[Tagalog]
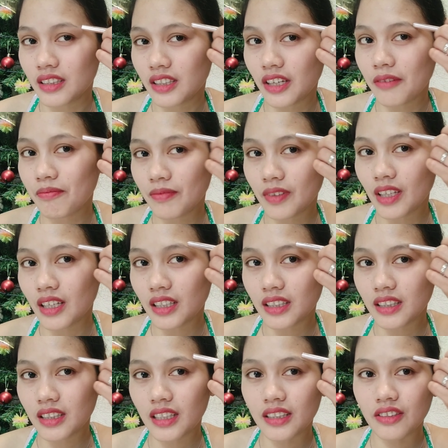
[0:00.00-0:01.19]
shape
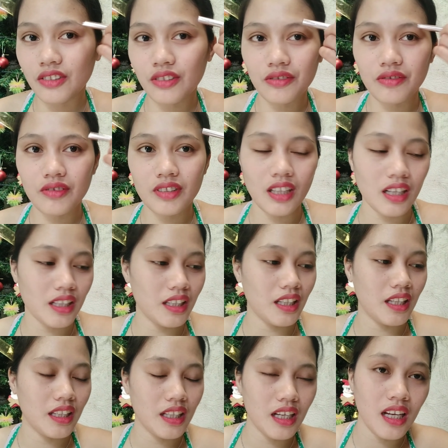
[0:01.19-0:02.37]
ng ano yung sa
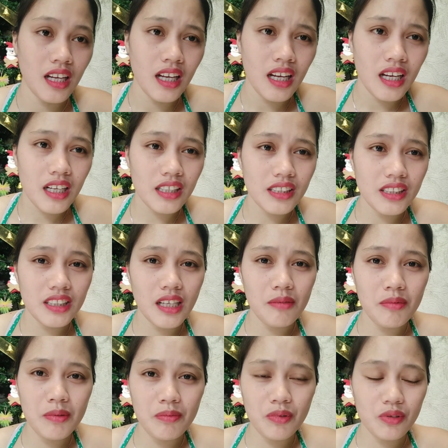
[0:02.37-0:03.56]
kilay niya. Kasi
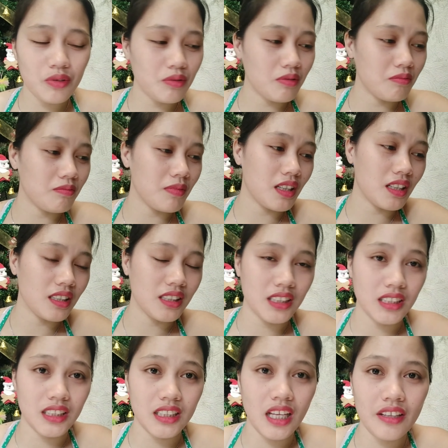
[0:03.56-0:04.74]
sabi po, mga
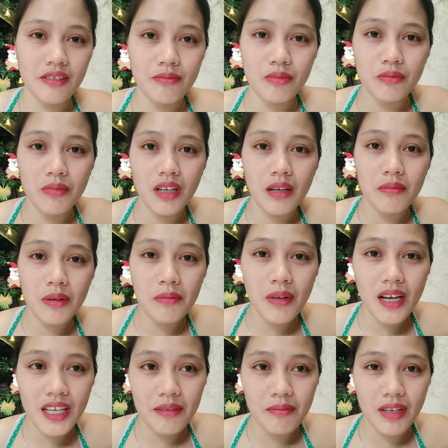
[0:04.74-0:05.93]
sis, tayo po mga
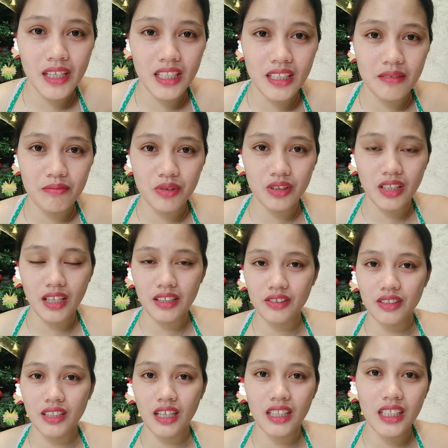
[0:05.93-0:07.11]
babae, mahilig po tayo
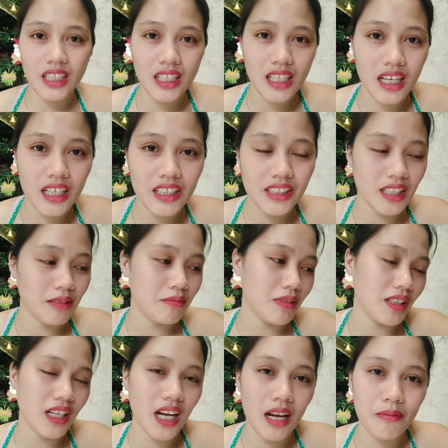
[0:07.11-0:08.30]
sa kilay.
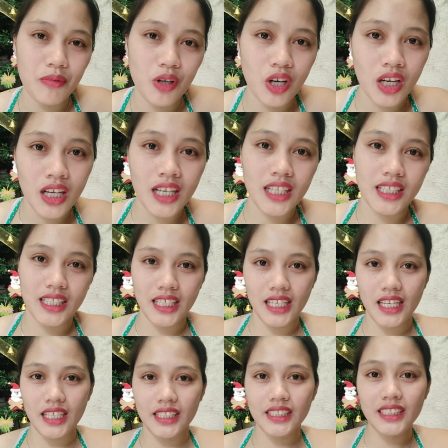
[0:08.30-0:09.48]
Sabi nga po,
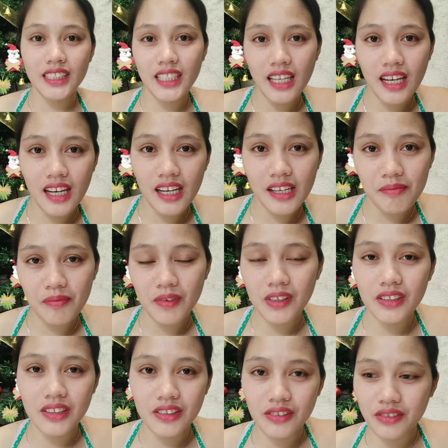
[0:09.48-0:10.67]
kilay is life,
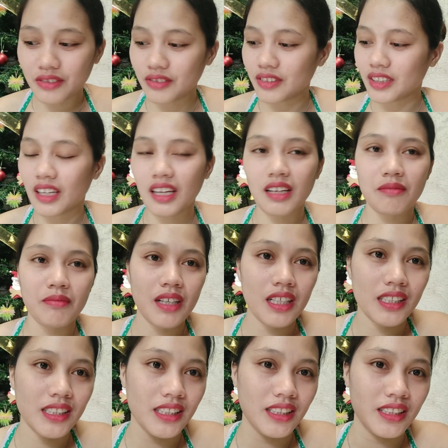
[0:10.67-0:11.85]
ganun. Kaya mga
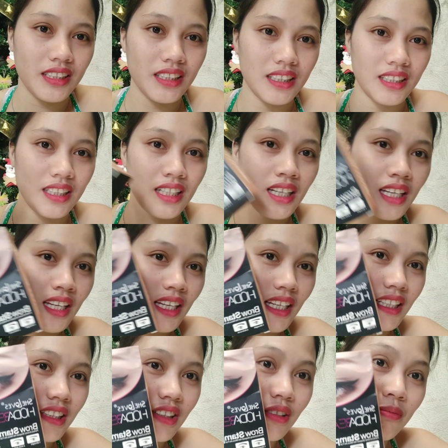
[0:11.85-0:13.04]
sis,
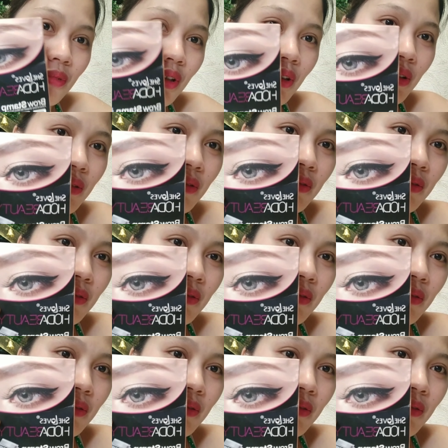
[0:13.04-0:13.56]
ito po,